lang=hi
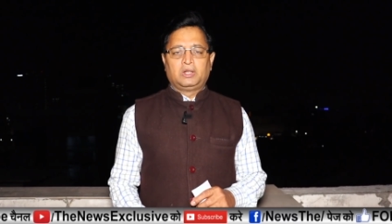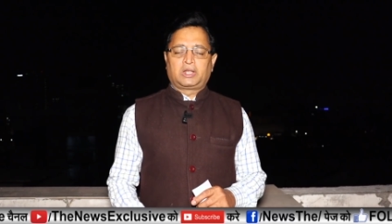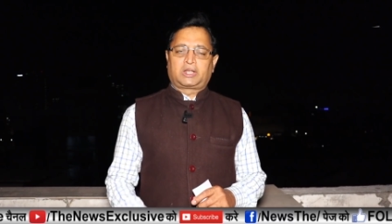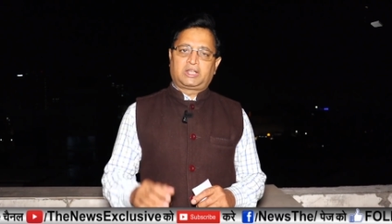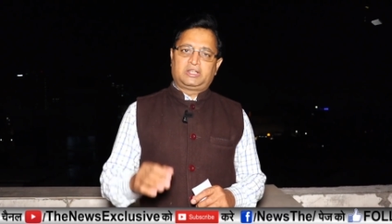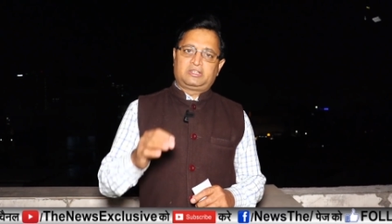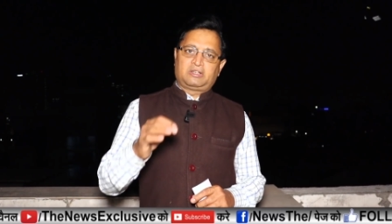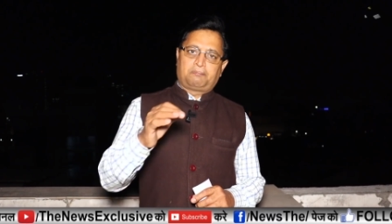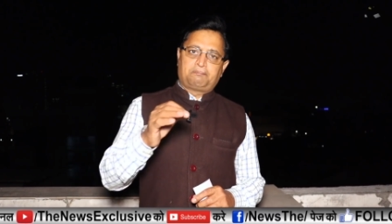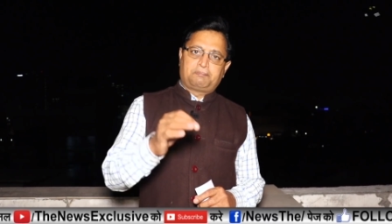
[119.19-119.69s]

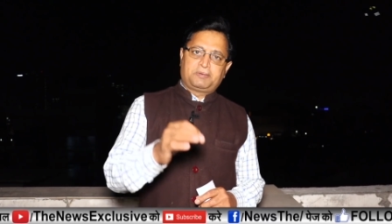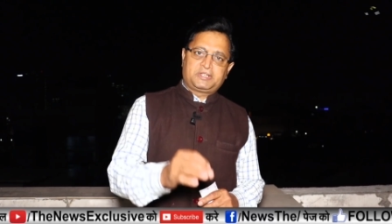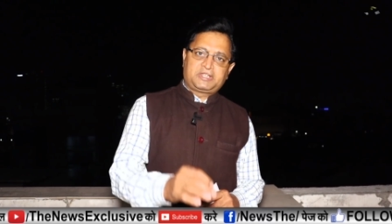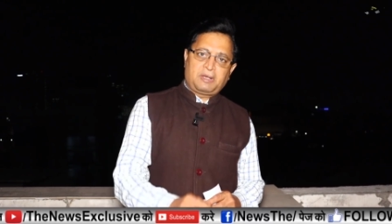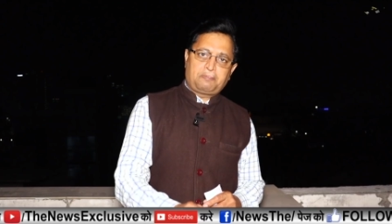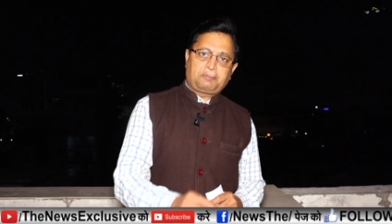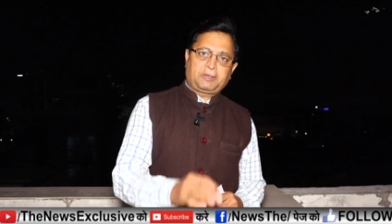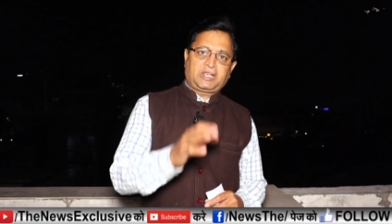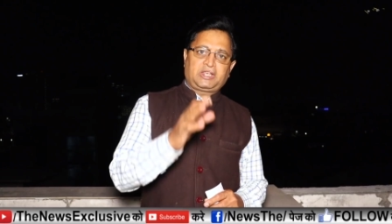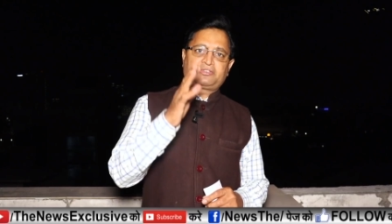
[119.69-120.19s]
लेकिन जब
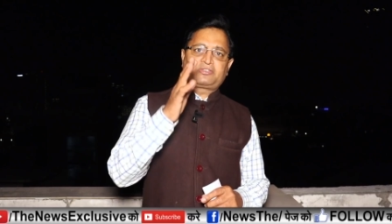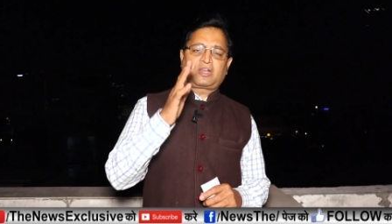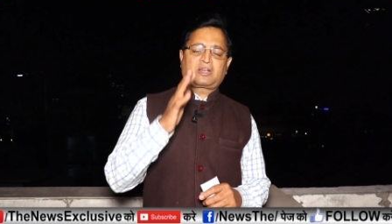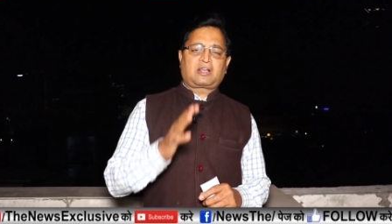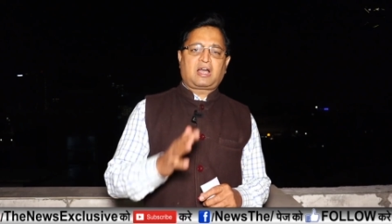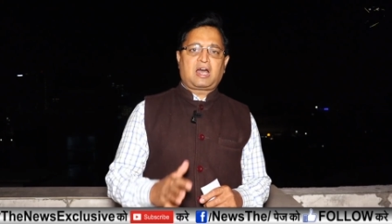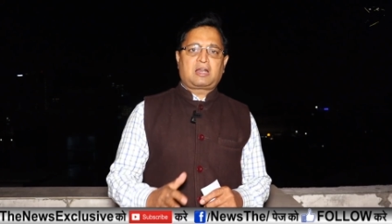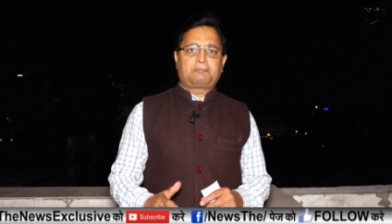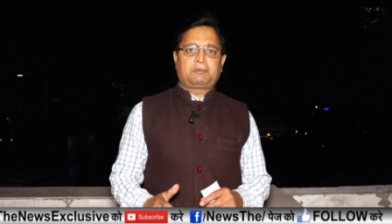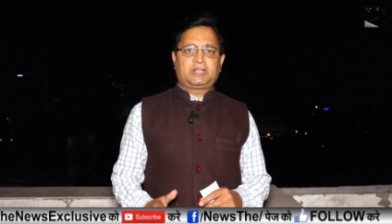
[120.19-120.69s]
बीजेपी की
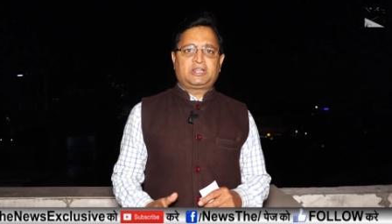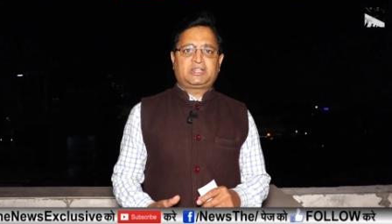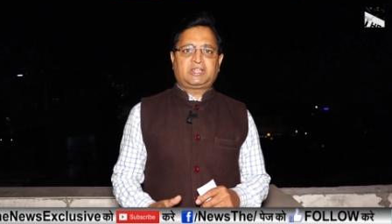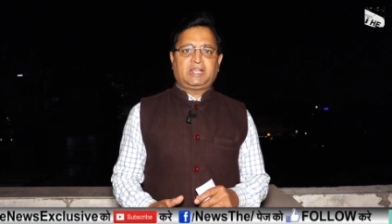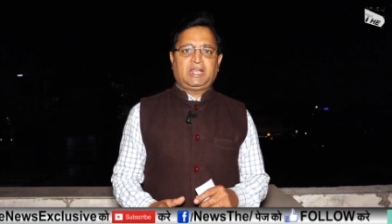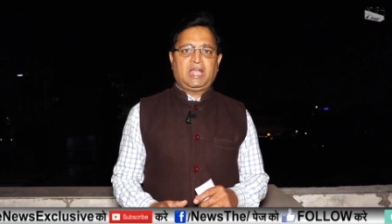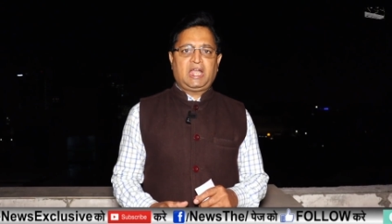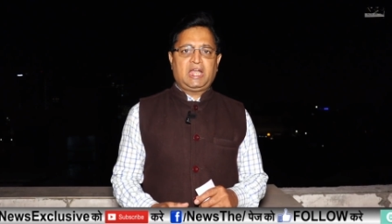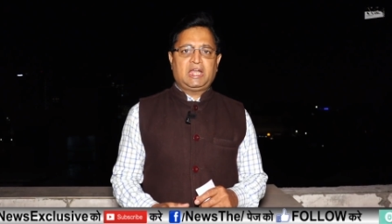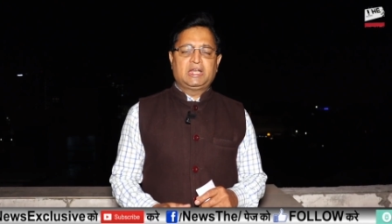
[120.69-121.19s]
सरकार
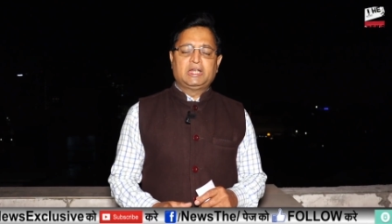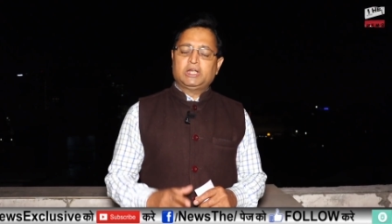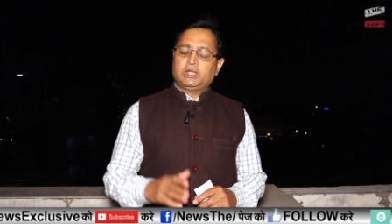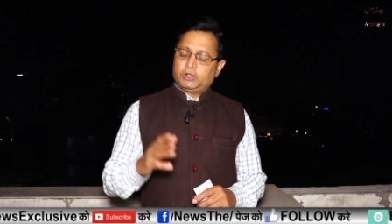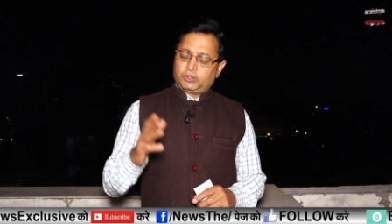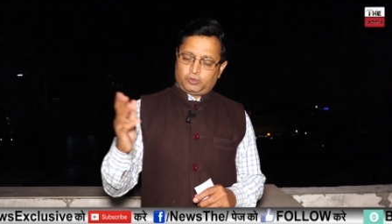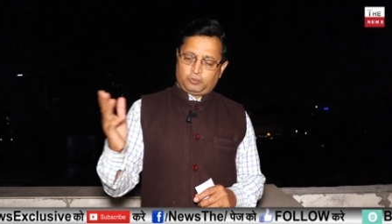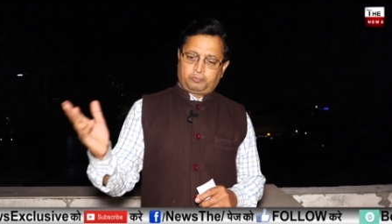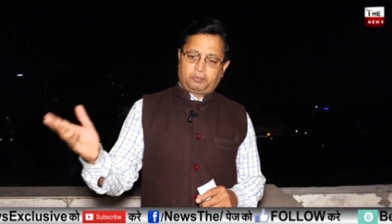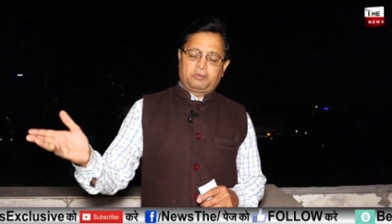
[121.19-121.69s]
बनती है
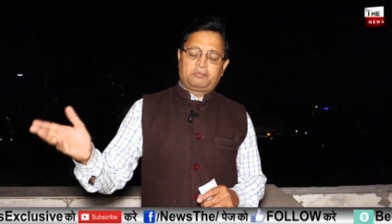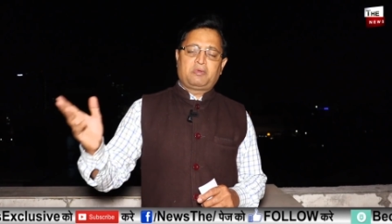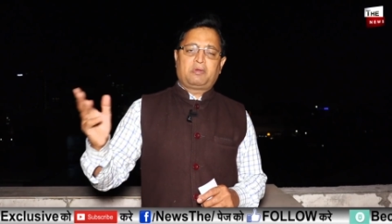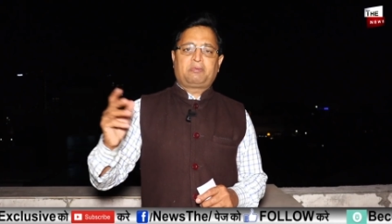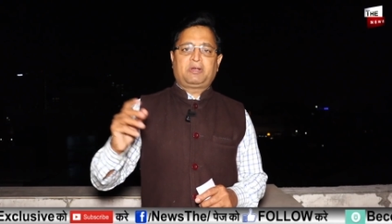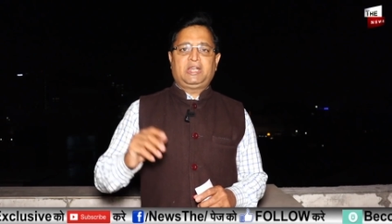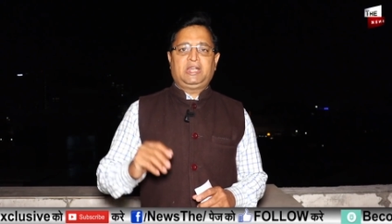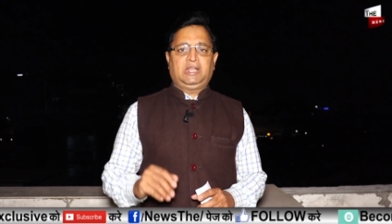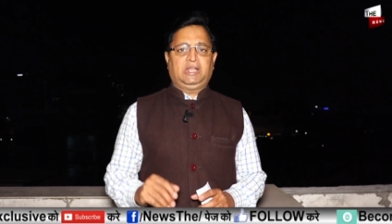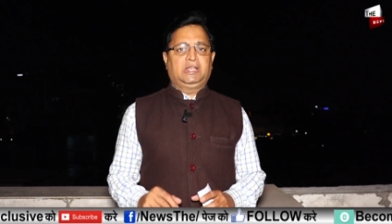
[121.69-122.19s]
यूपी में
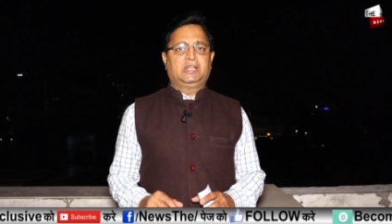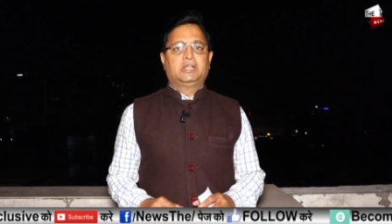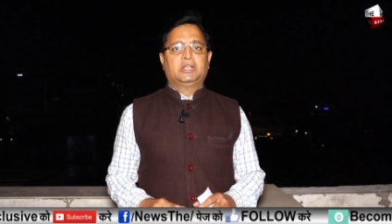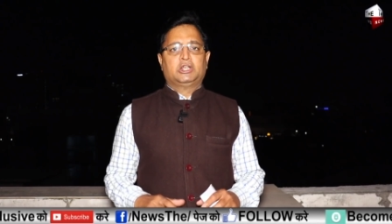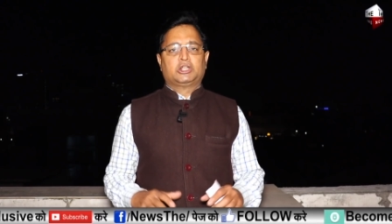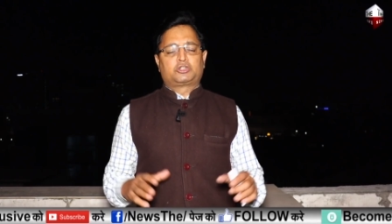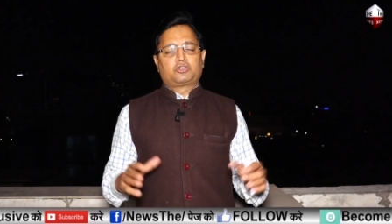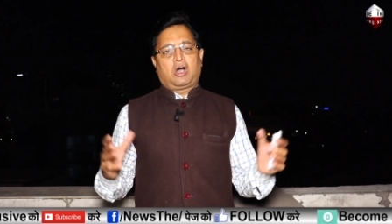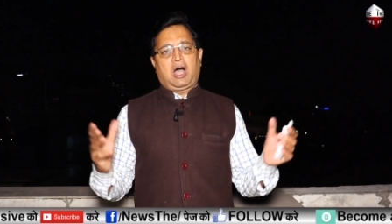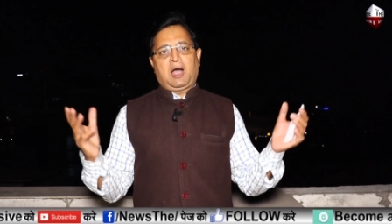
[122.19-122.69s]
बनी
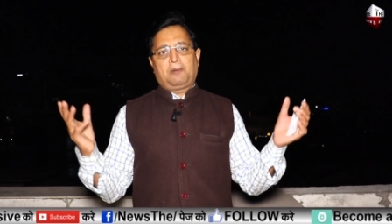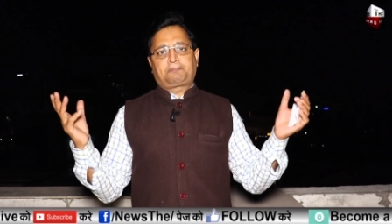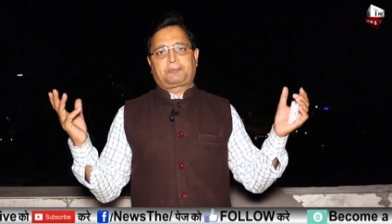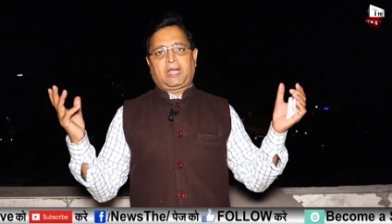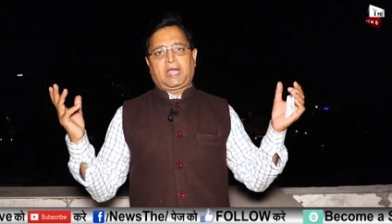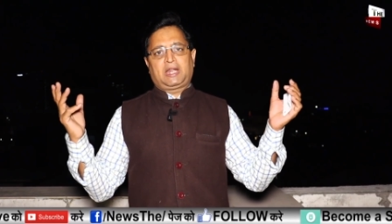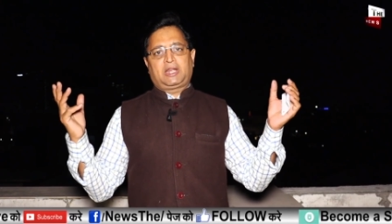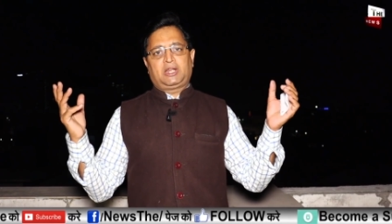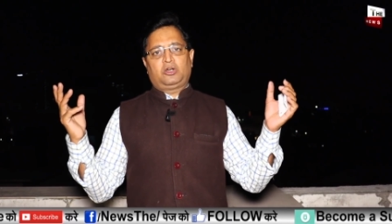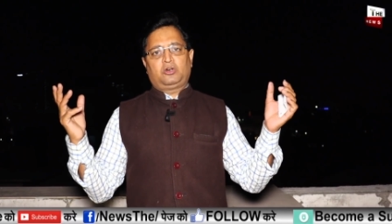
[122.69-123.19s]
तो आप
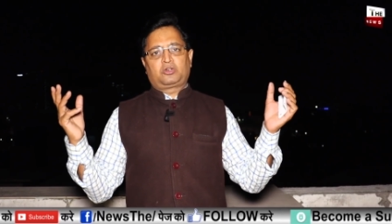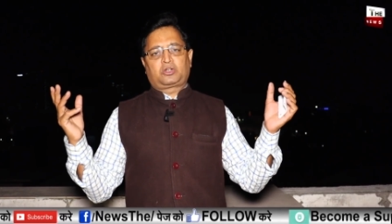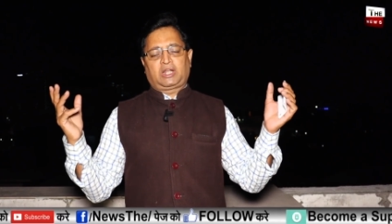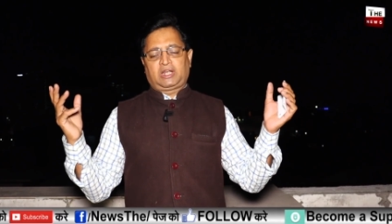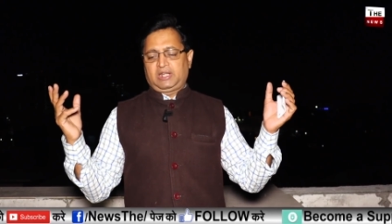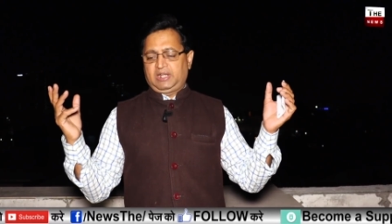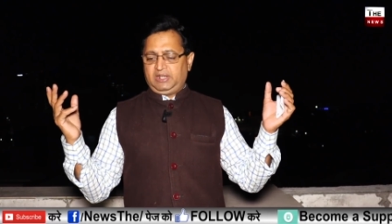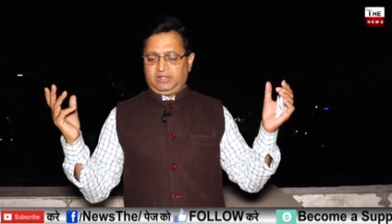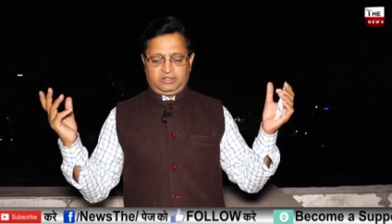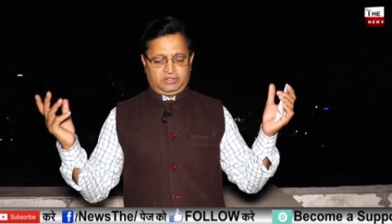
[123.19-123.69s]
कह रहे हो
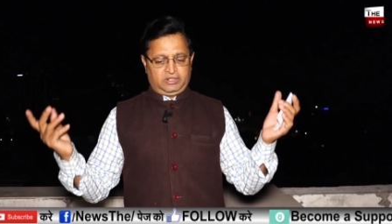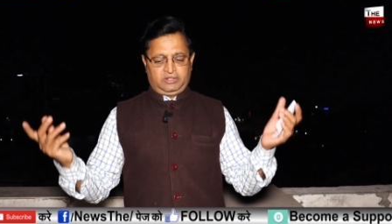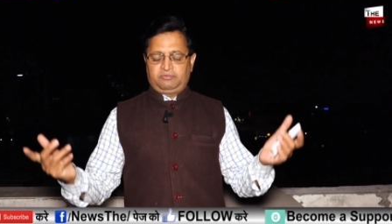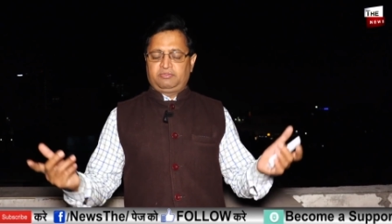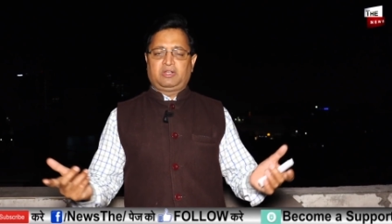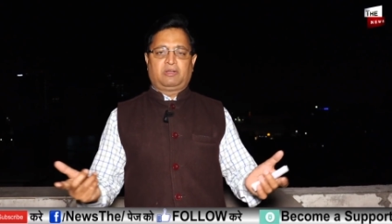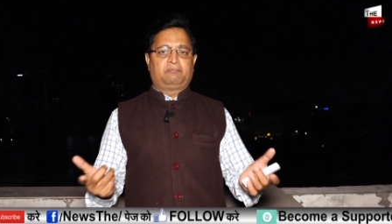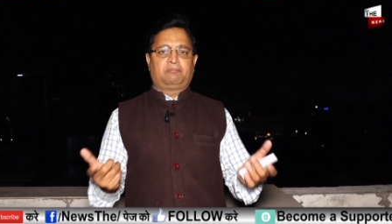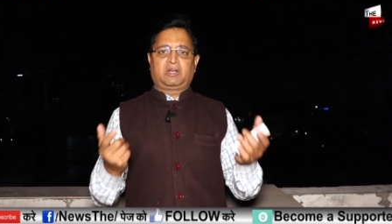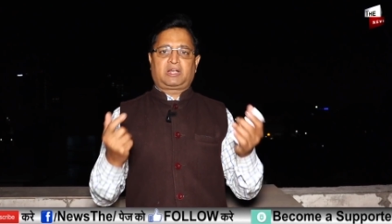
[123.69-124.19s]
कि नहीं
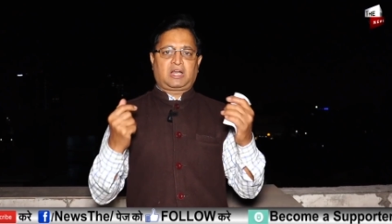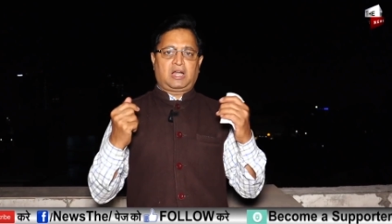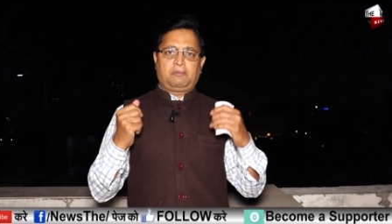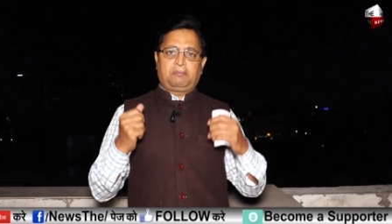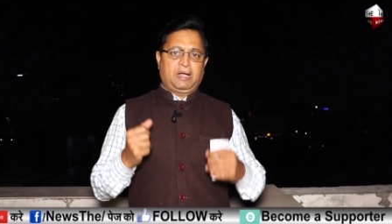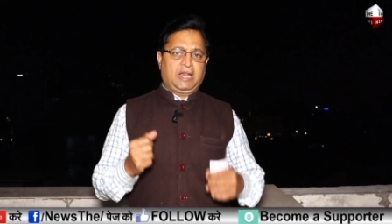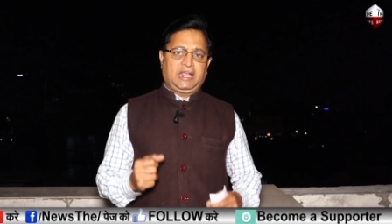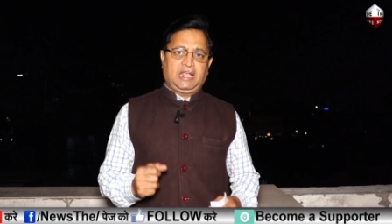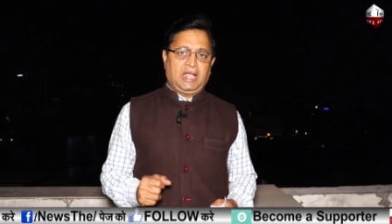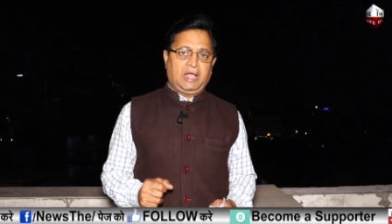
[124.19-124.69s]
ईवीएम में
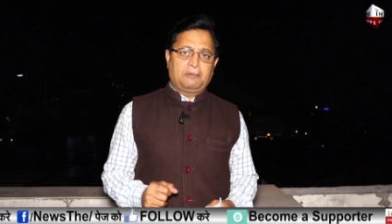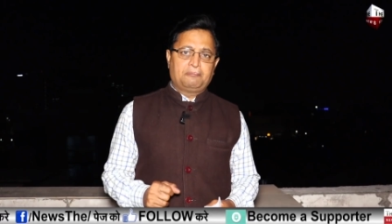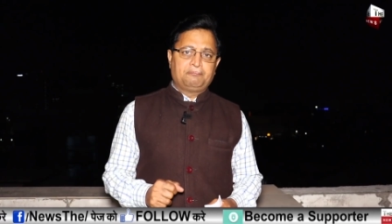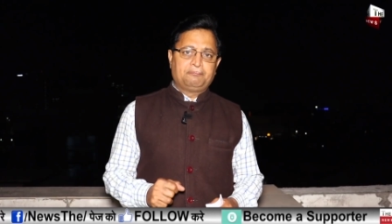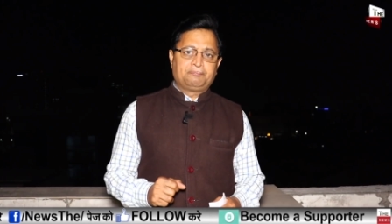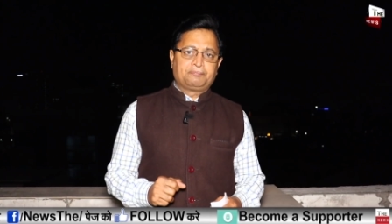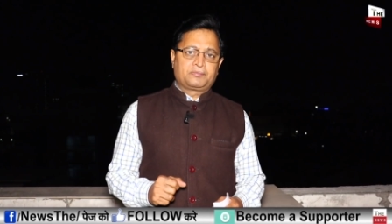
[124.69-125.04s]
गड़बड़ी है